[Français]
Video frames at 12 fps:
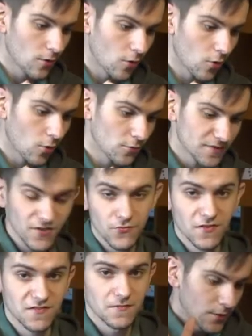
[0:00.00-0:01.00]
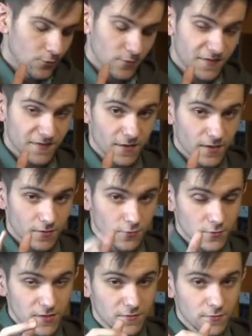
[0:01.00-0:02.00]
en triphasé. Donc c'est un
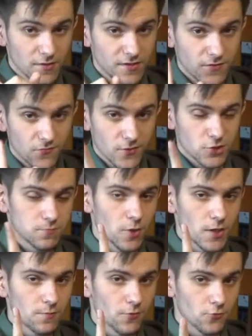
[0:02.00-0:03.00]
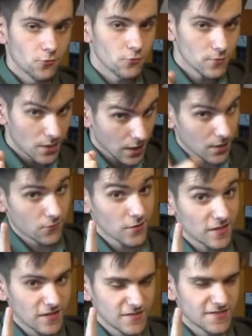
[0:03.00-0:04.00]
connecteur qui est vachement répandu
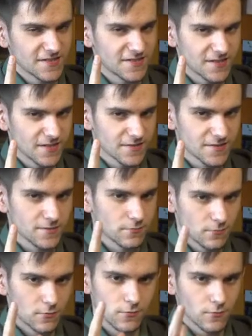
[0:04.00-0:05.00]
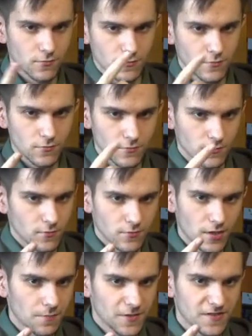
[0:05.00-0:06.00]
avec la CCS, le,
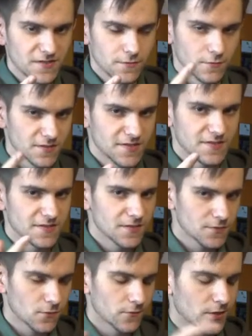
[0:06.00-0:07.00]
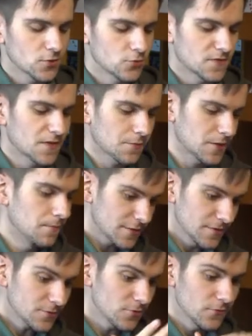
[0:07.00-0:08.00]
la prise CCS qu'on verra juste après.
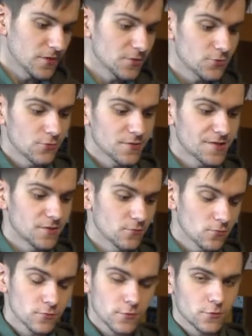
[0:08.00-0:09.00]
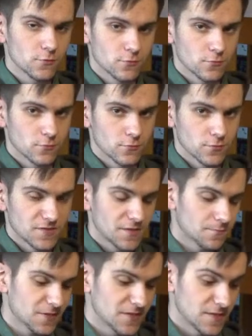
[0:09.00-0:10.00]
Quelques véhicules qui ont cette
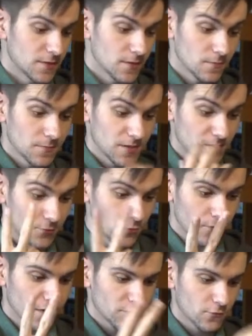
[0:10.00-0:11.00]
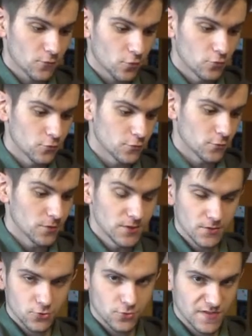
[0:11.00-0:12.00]
prise là, bah les deux versions de Renault Zoé
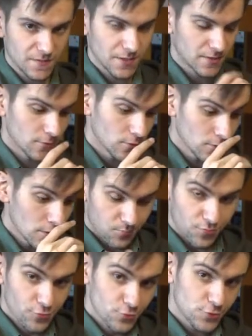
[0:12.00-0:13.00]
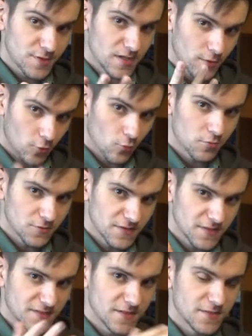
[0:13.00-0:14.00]
hein, jusqu'à maintenant, plus la combo
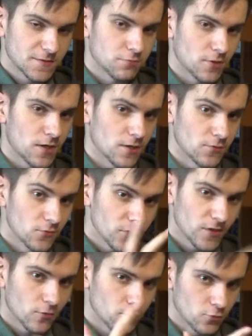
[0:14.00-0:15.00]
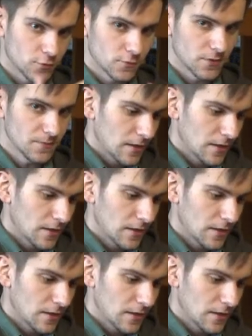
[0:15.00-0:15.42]
CCS pour la nouvelle Renault Zoé,